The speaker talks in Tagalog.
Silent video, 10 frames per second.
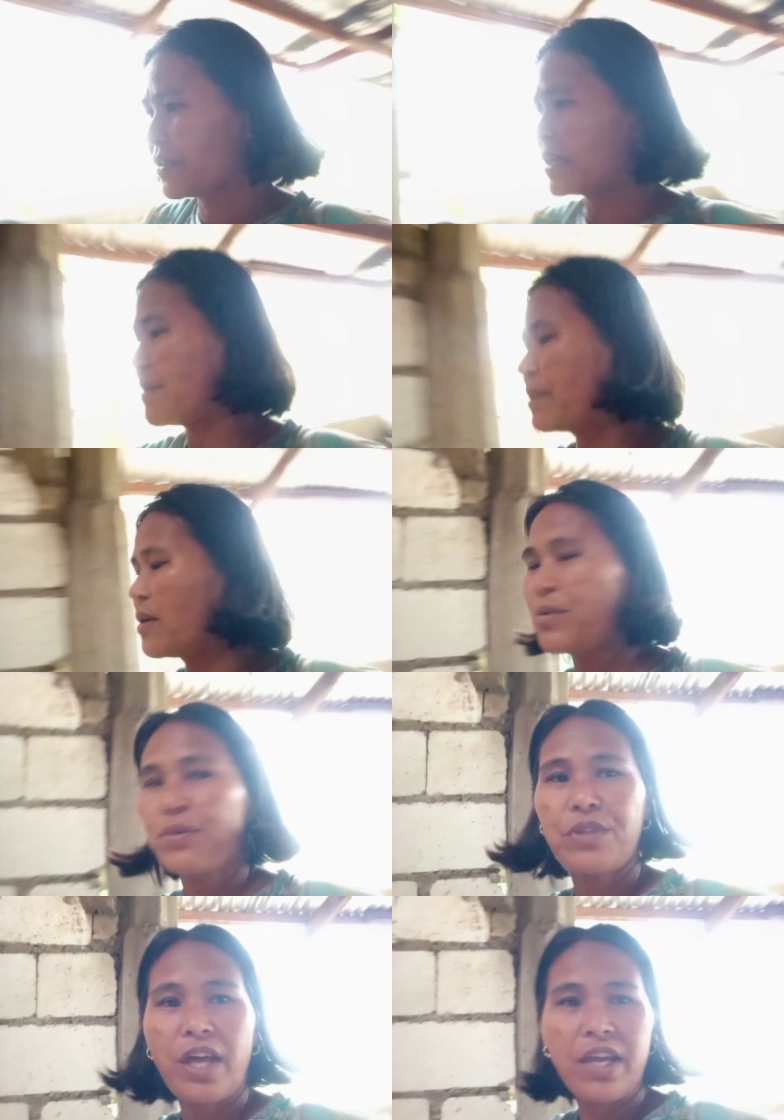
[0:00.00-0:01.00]
Kaya
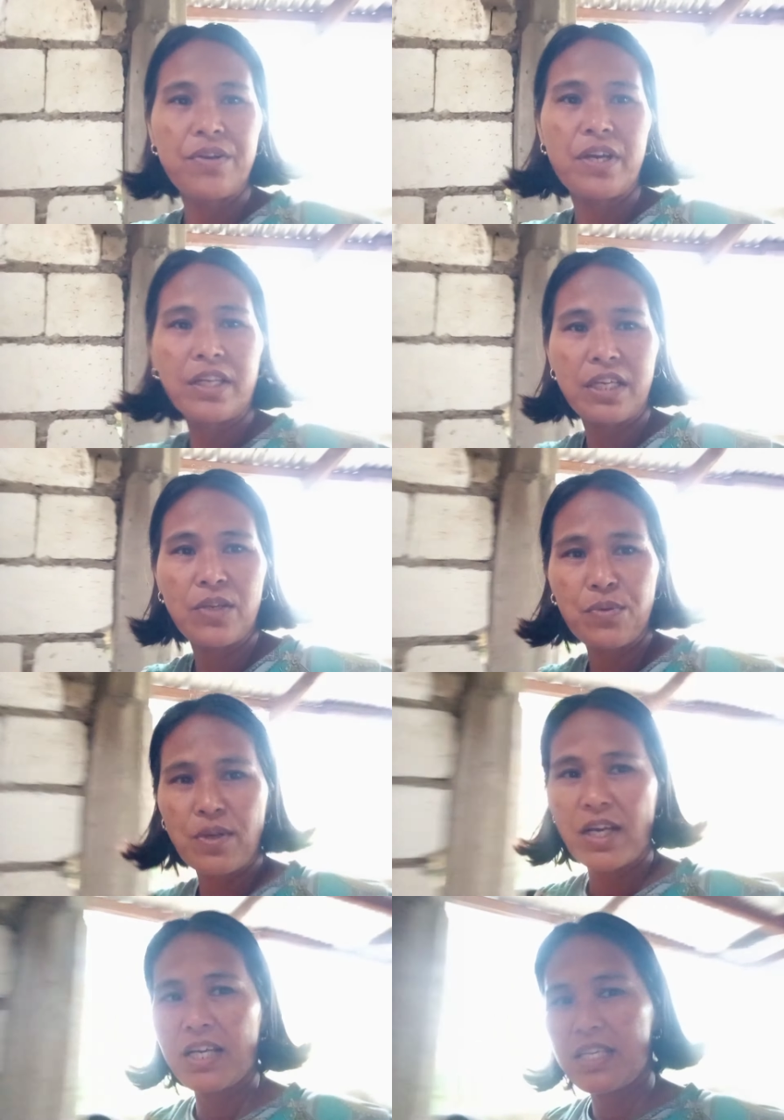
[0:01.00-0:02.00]
magluto tayo ng
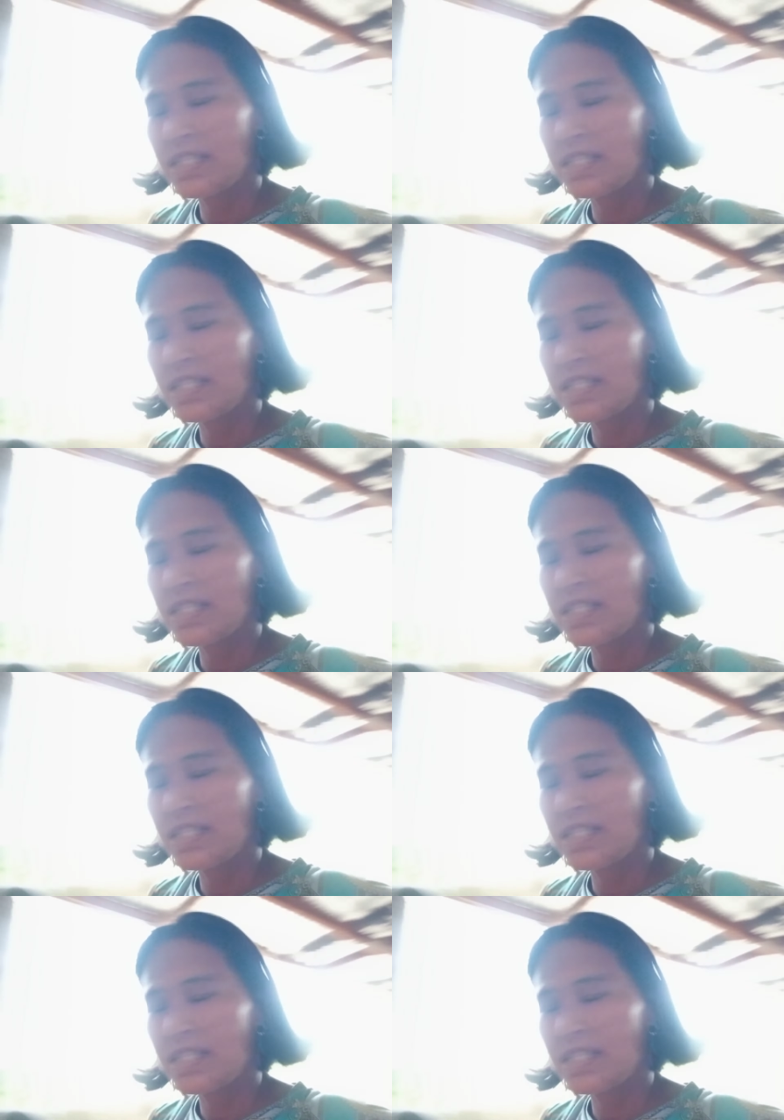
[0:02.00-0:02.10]
tinulang